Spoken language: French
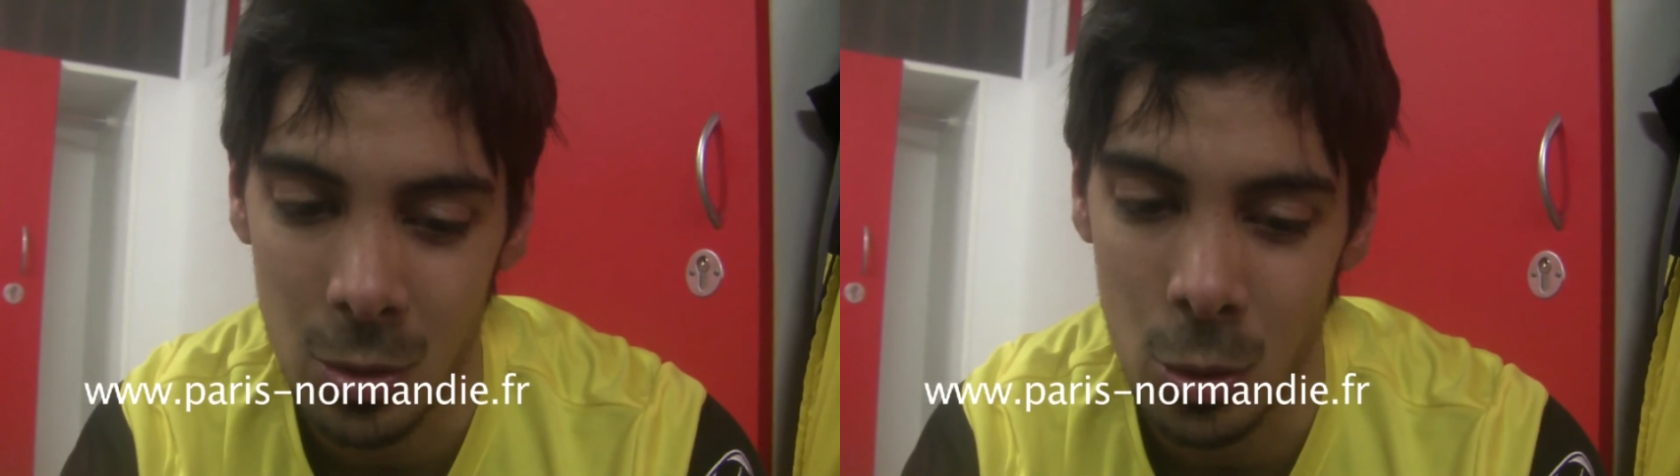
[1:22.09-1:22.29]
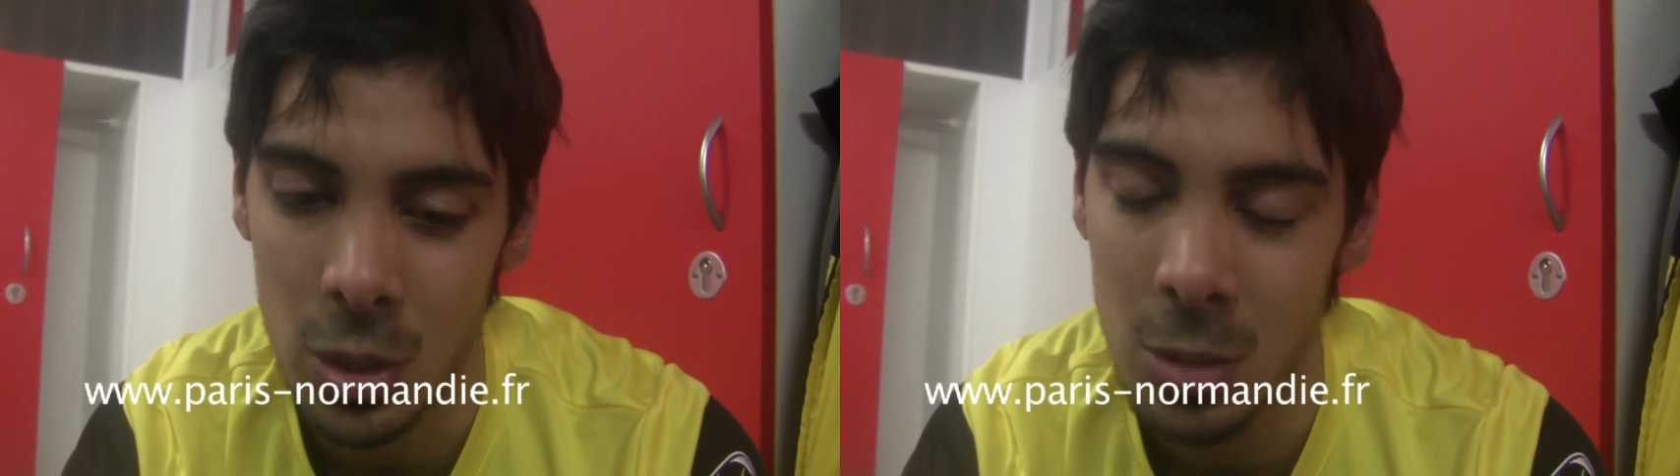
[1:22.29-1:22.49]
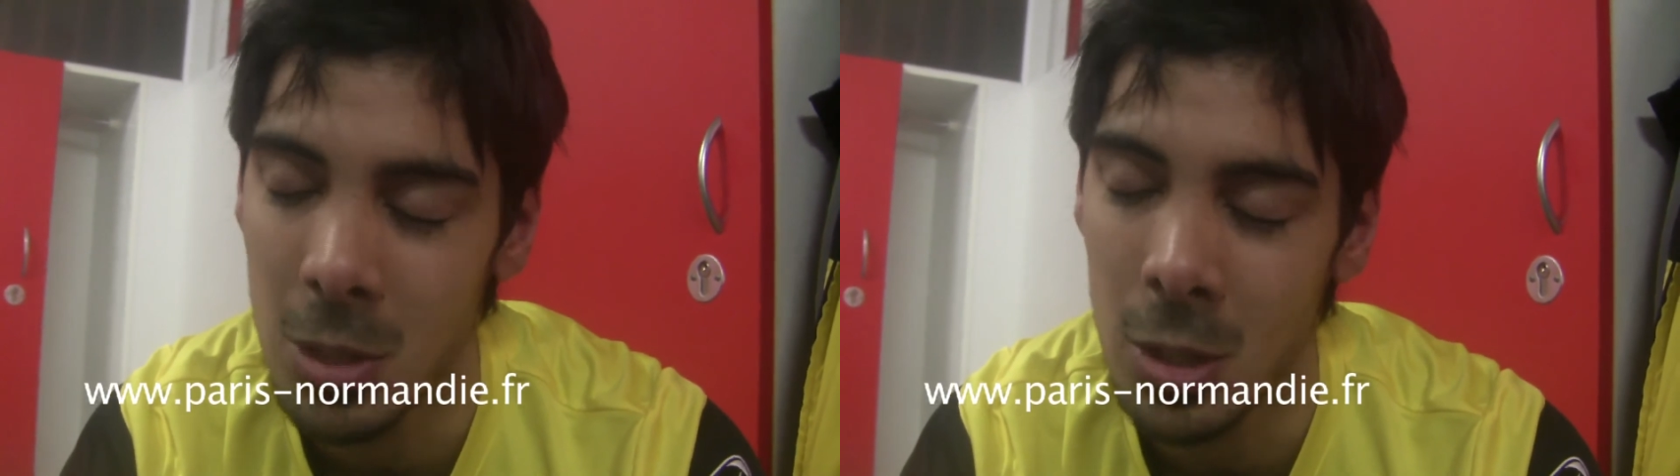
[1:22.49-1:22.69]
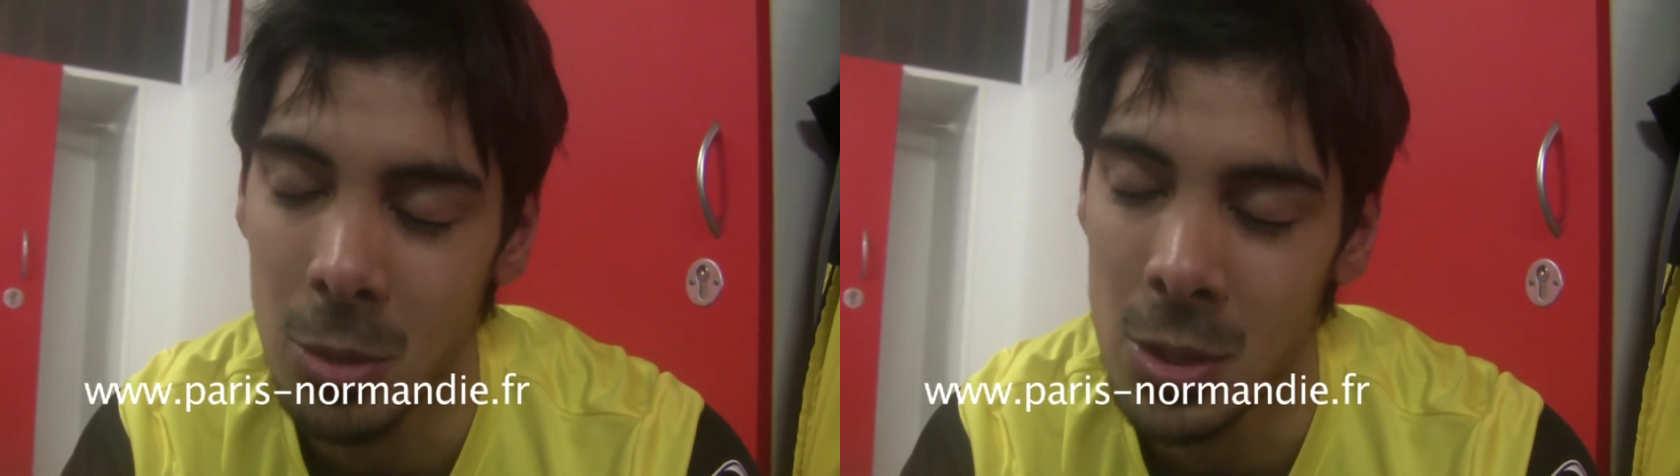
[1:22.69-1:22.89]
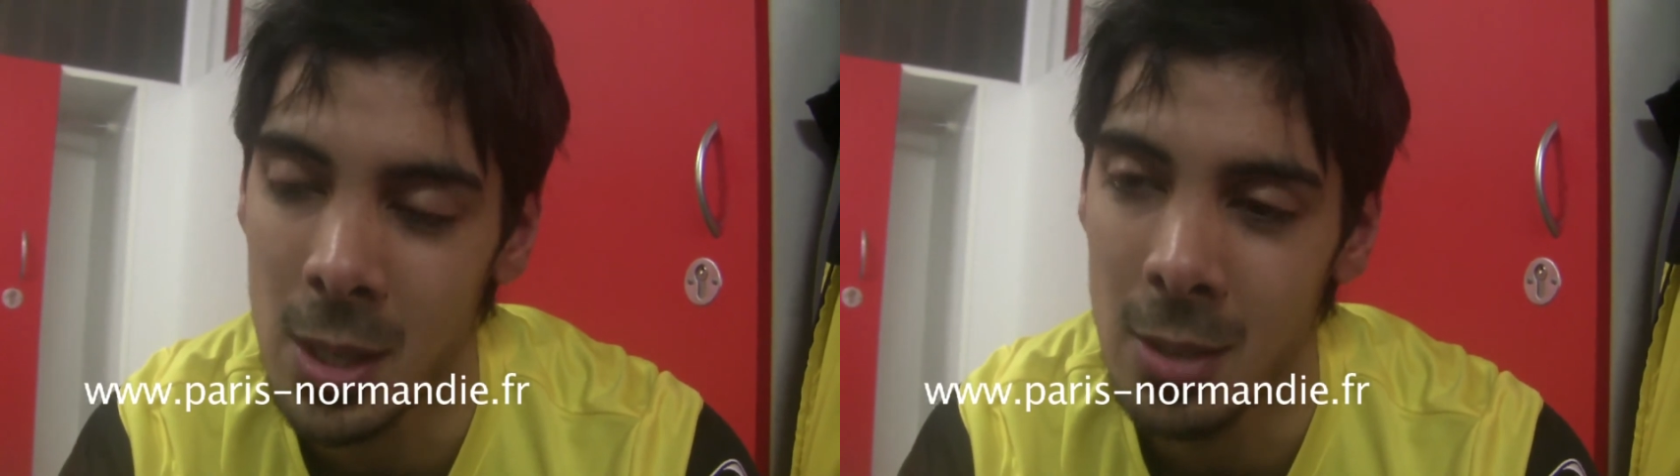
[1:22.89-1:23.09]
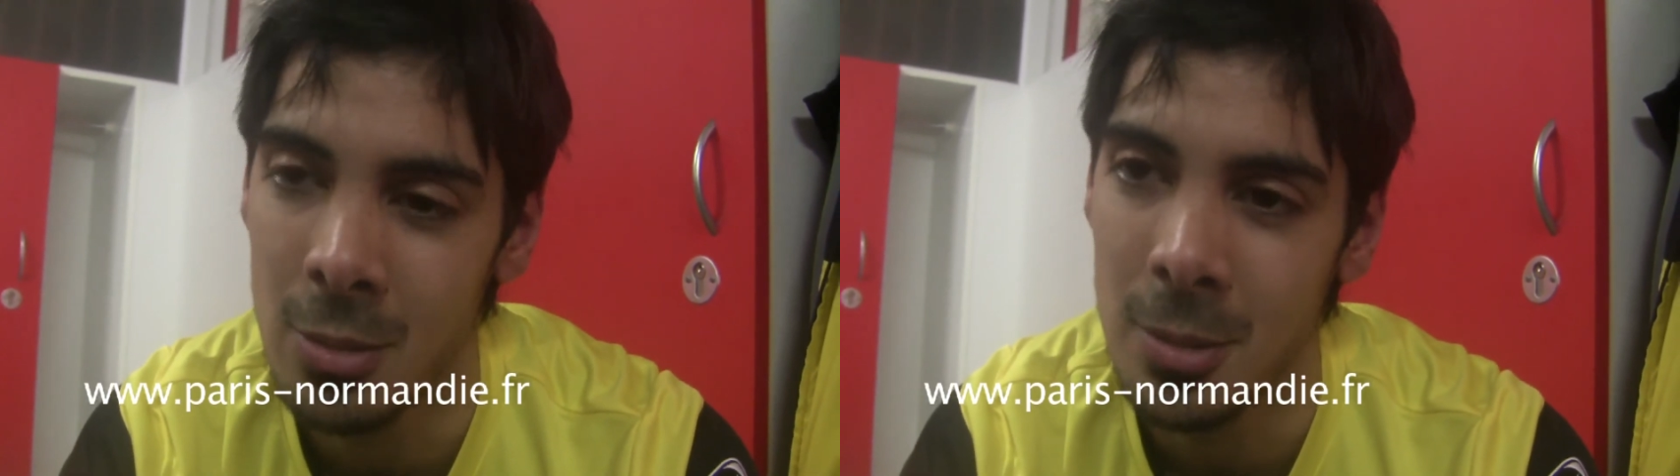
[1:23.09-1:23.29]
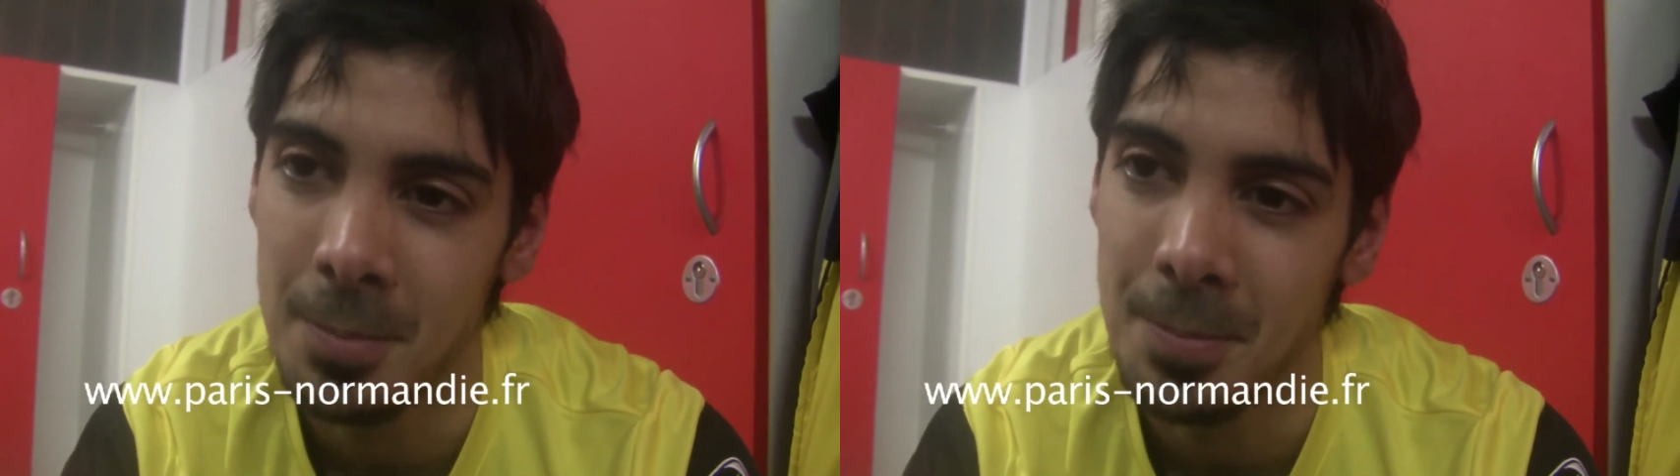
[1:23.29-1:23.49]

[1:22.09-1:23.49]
entre guillemets comme dans un rêve.